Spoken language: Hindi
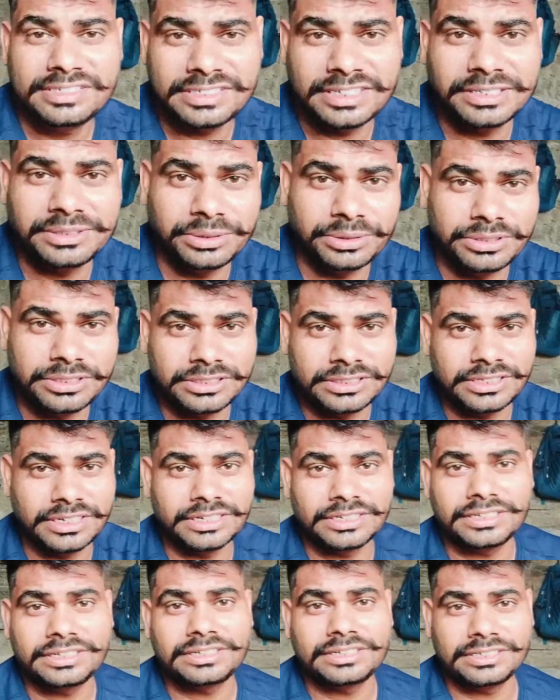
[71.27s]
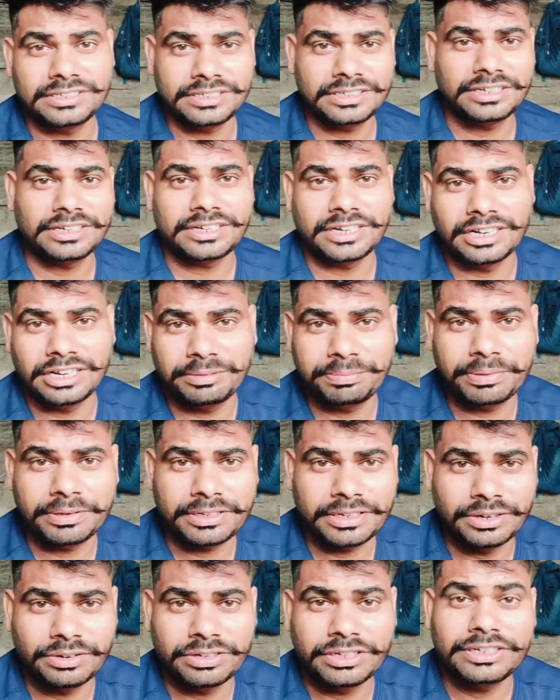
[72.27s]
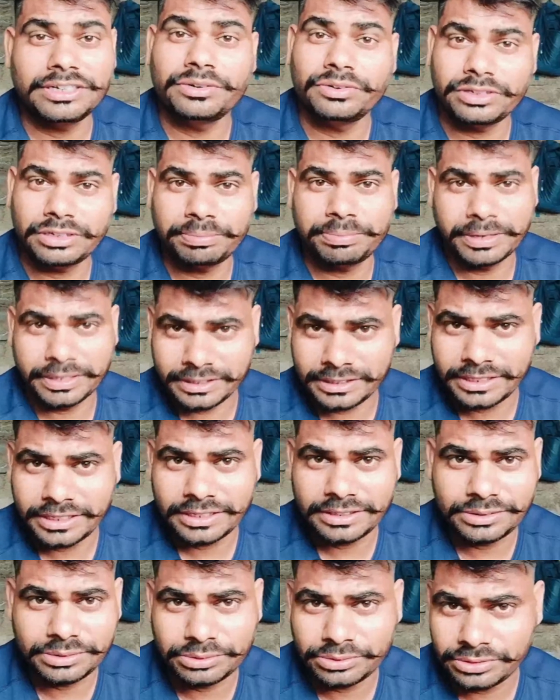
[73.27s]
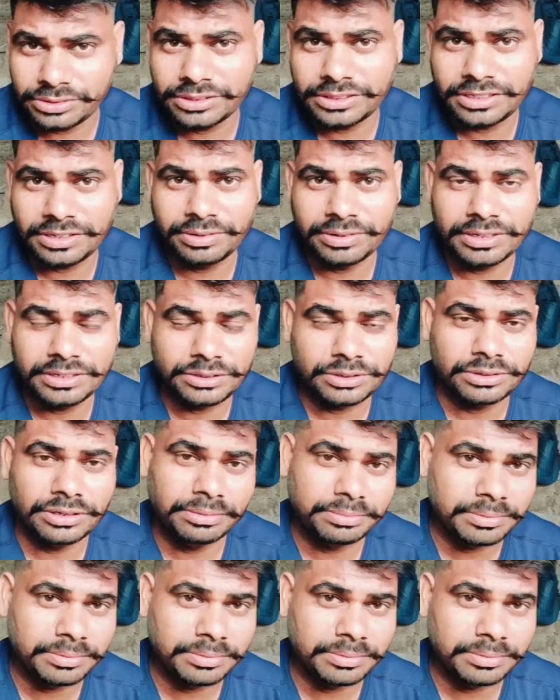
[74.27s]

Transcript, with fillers: शायद हो सकता है कि किसी के कहने पे क्या होगा या उनका भाई है तो उन्होंने किया होगा तो